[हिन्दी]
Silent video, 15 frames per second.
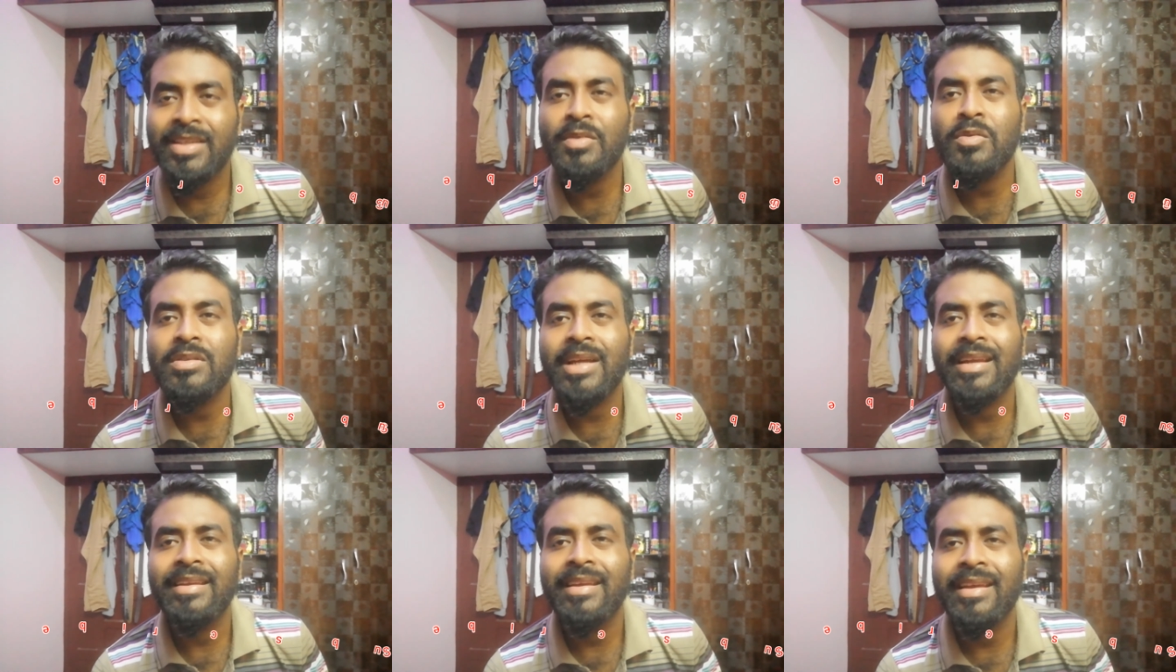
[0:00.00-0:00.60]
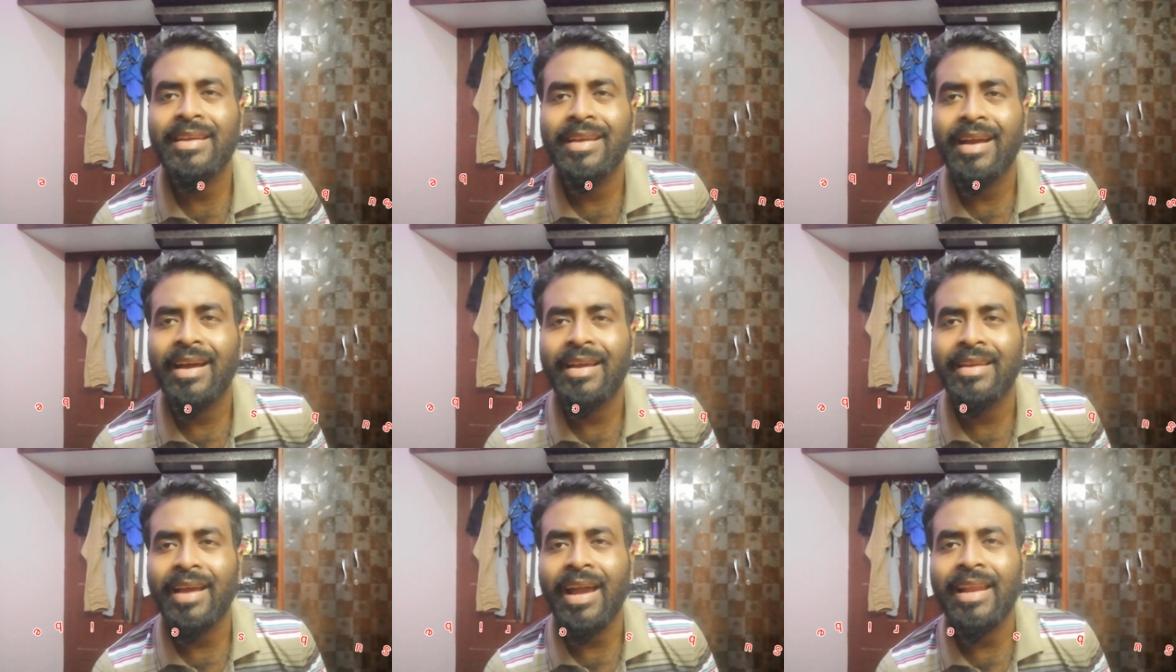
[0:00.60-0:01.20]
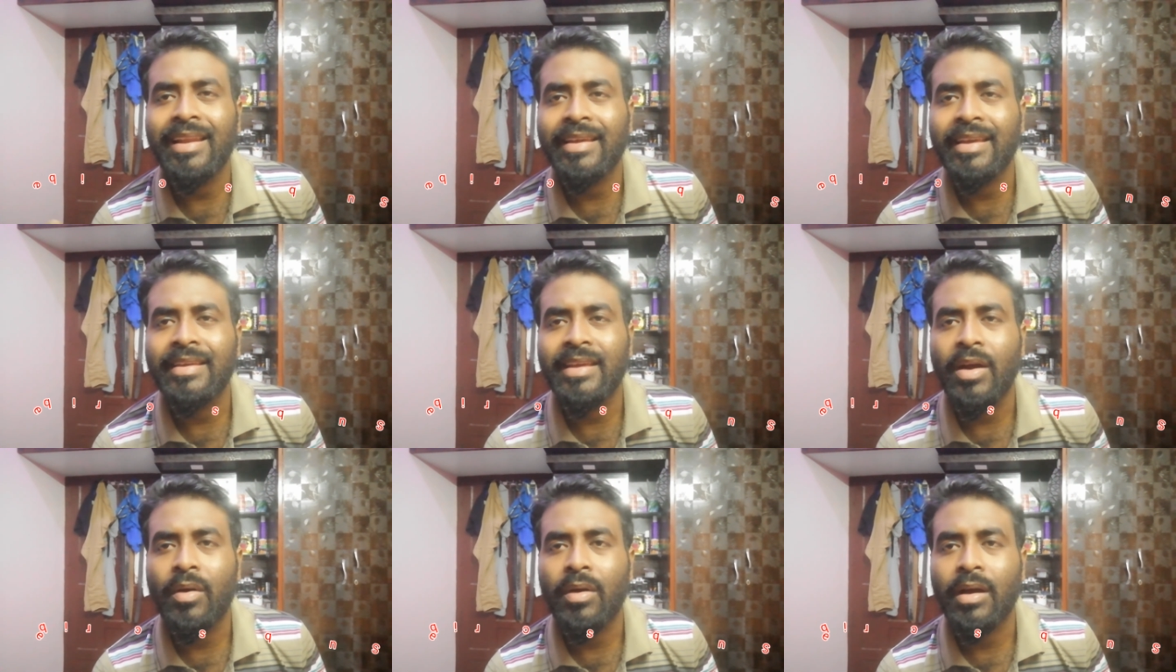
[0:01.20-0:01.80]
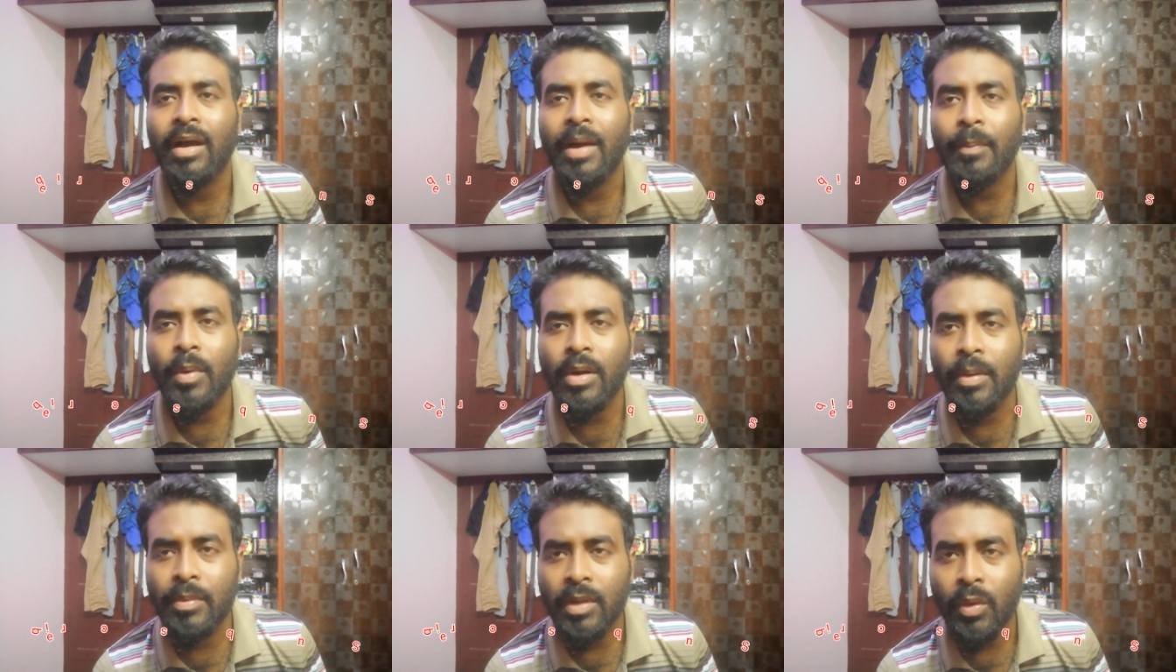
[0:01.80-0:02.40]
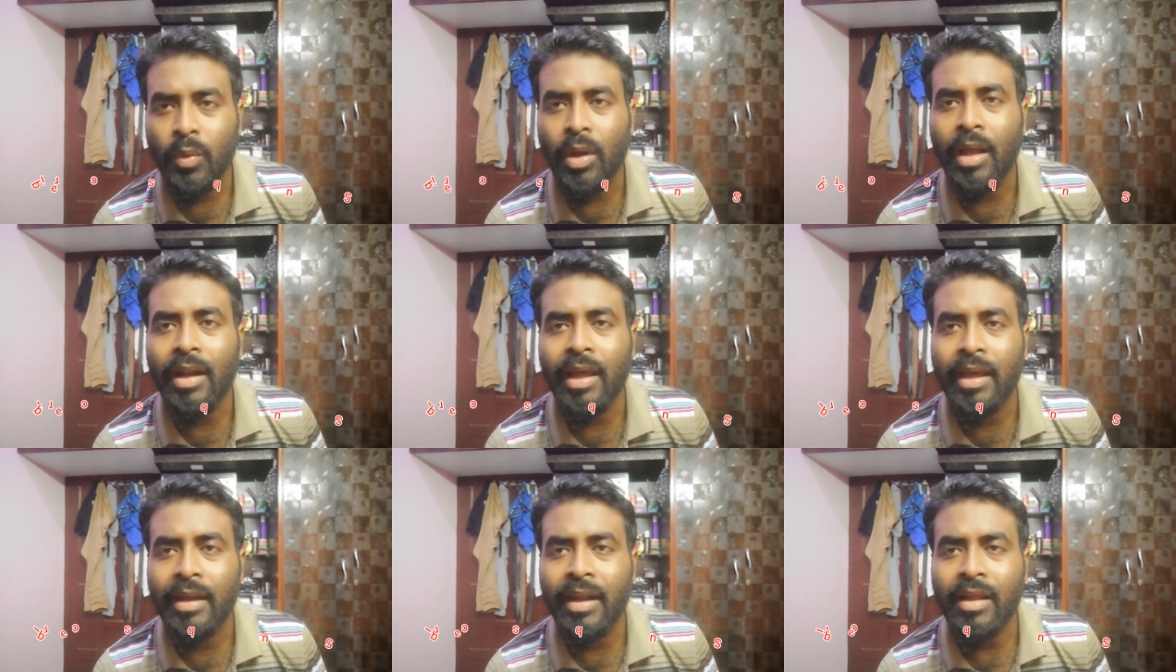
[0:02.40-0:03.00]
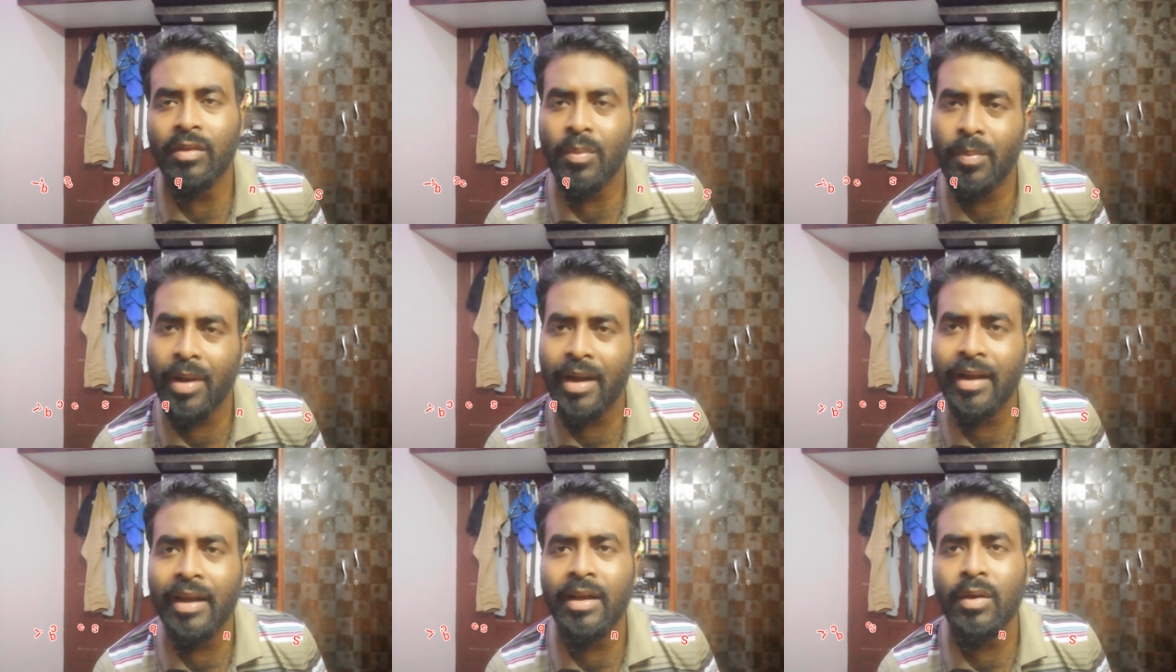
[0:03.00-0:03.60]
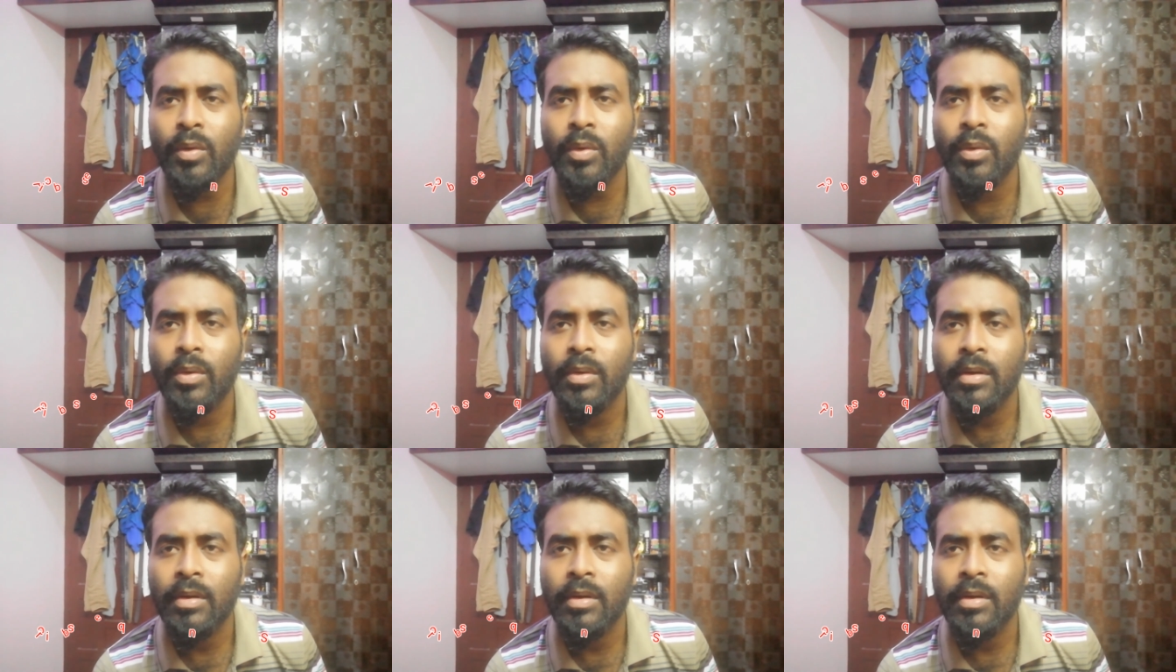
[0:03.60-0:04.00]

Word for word: क्यों चाहिए या आई लेके क्या होगा आपको कबूतर उड़ाना है ना तो ब्लैंड लाइन लो